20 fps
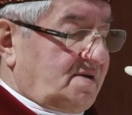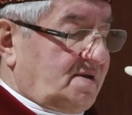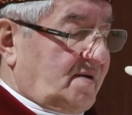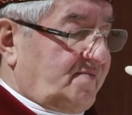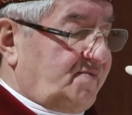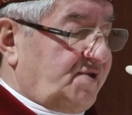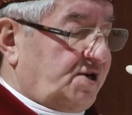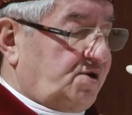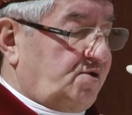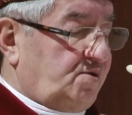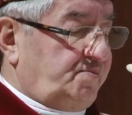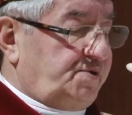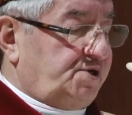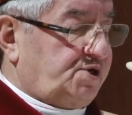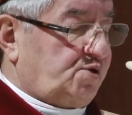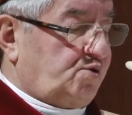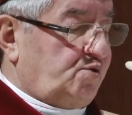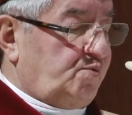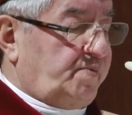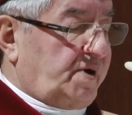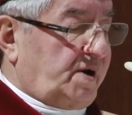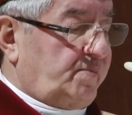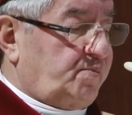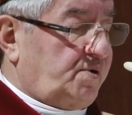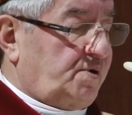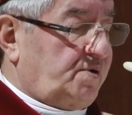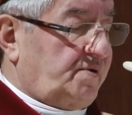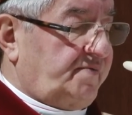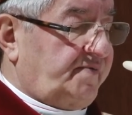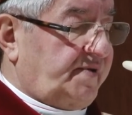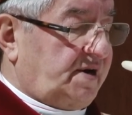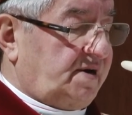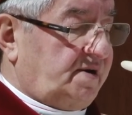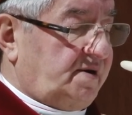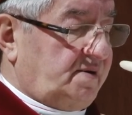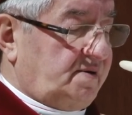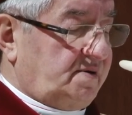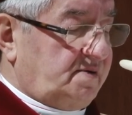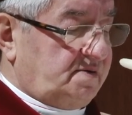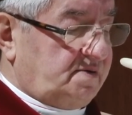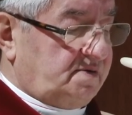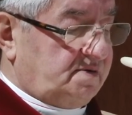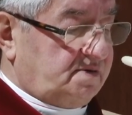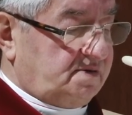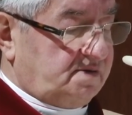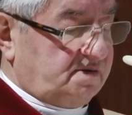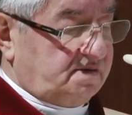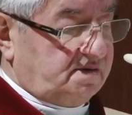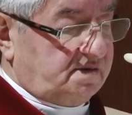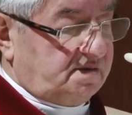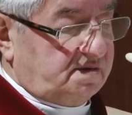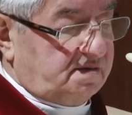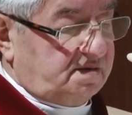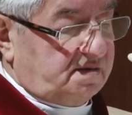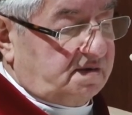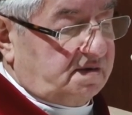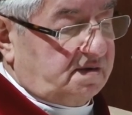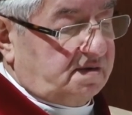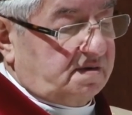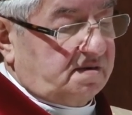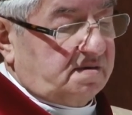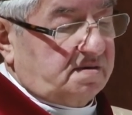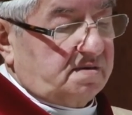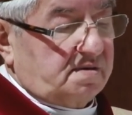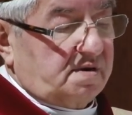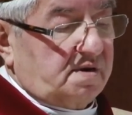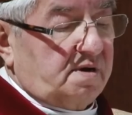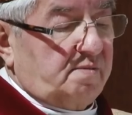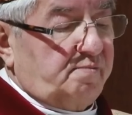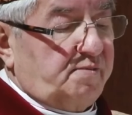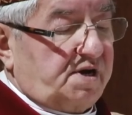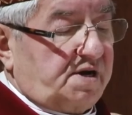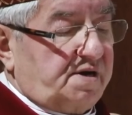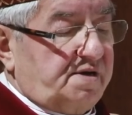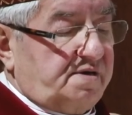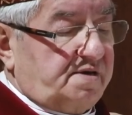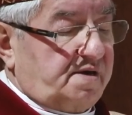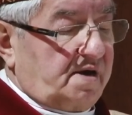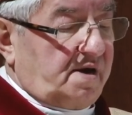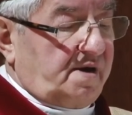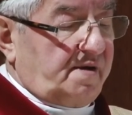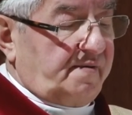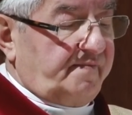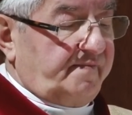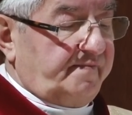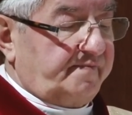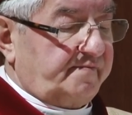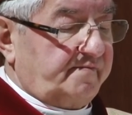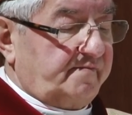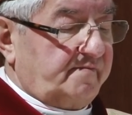Dawnego biskupa polowego, emeryta,